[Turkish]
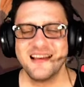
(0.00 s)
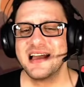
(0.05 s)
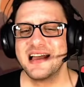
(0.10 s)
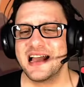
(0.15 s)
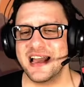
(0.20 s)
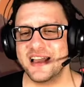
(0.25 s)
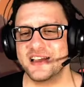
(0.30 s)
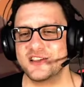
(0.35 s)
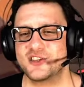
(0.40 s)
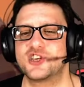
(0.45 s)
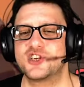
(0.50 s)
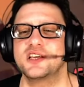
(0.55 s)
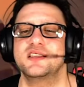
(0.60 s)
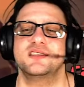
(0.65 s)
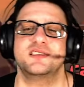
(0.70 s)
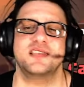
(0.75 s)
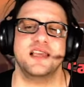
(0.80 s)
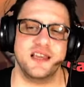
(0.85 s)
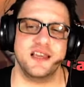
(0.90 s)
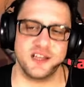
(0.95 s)
Evet
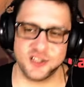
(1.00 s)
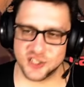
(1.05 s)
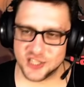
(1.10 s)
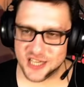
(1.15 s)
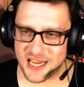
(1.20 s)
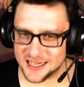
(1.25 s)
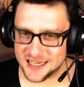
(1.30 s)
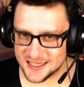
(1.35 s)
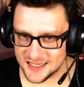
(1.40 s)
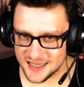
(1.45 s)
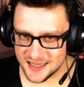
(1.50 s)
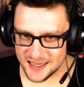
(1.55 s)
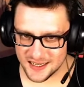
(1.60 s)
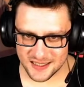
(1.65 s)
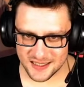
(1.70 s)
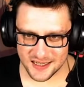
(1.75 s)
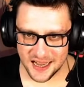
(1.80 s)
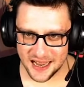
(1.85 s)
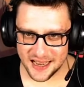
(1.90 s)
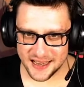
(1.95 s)
cadı zehirin içerisine
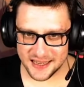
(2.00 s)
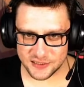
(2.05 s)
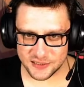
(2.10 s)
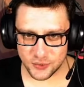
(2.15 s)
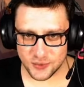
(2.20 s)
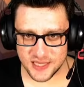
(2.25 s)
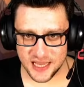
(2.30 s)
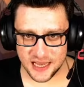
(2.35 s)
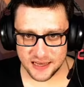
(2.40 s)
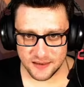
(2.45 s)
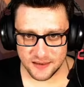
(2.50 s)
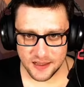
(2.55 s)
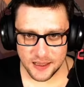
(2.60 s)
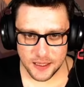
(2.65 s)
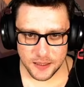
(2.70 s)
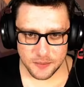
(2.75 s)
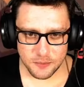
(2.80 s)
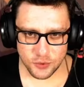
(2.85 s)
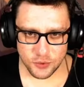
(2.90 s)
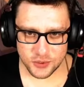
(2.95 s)
girdi gayet güzel.
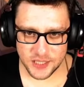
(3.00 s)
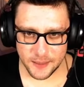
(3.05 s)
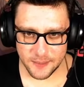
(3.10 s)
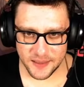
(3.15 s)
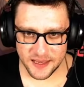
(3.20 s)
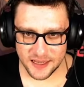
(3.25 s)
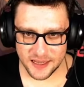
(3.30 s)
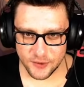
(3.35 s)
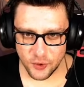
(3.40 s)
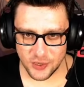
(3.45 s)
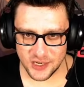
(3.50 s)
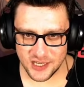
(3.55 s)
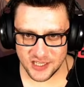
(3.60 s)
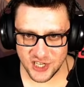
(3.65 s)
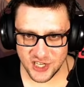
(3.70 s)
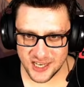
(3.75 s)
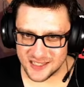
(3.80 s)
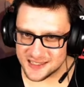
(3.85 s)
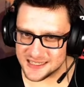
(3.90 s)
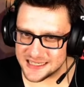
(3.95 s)
Muhtemelen
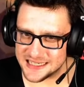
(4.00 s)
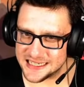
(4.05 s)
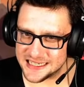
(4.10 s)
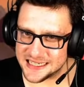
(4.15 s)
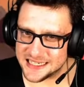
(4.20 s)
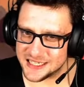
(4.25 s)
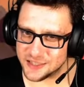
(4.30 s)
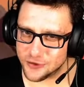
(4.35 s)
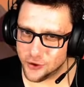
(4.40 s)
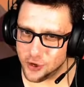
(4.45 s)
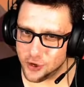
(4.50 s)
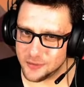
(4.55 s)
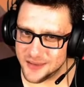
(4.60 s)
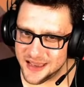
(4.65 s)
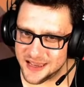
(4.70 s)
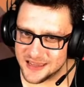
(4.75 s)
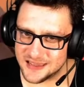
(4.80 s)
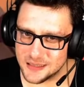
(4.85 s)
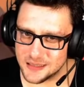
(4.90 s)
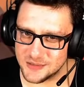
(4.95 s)
ölecektir.
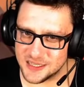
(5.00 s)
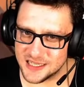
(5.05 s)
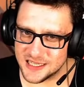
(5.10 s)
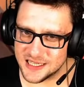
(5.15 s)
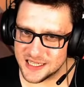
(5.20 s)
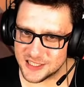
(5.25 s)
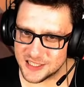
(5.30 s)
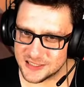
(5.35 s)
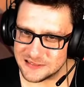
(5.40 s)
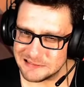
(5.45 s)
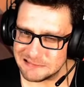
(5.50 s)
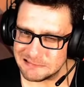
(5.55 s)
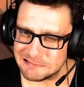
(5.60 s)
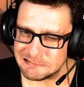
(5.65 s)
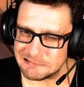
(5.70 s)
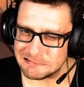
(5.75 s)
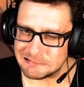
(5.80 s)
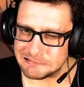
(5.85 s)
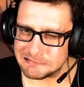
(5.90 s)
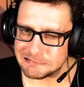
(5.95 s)
Ölmeye de bilir.
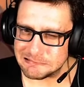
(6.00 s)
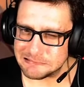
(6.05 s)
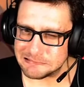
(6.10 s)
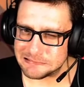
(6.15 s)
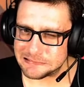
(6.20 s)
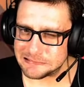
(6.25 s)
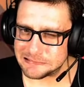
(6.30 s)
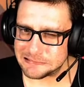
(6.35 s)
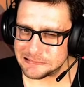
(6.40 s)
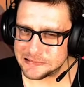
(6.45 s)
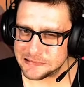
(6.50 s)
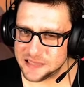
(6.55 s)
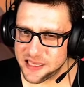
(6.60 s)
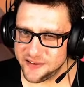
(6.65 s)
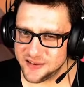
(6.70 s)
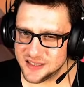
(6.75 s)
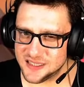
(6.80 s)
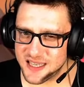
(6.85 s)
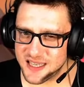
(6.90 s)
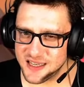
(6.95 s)

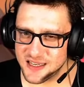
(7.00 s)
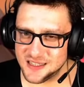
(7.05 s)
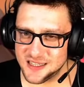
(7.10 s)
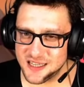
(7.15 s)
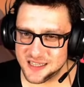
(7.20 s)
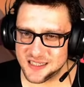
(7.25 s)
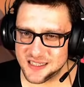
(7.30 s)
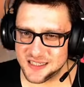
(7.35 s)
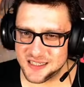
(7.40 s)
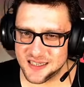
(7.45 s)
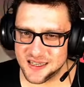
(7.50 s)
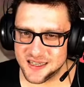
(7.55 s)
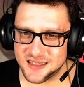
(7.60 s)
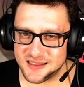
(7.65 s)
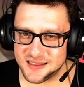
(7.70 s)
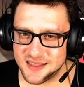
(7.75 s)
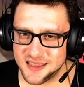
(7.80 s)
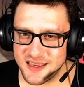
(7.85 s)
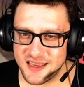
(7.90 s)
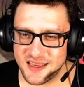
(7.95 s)
Evet zehirin etkisi
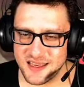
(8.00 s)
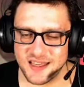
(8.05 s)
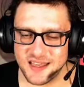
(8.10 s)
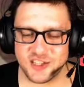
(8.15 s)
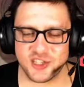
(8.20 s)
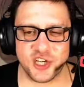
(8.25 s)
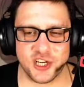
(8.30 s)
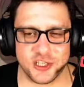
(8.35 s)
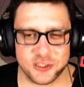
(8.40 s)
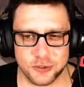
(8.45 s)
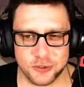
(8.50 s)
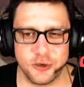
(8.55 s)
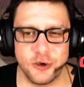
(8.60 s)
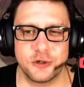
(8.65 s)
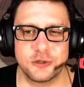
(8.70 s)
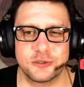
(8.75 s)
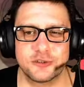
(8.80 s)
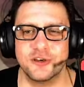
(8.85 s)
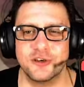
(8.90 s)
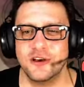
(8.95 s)
gitti. Cadı
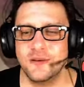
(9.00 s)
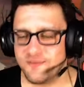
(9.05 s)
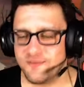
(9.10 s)
öldü.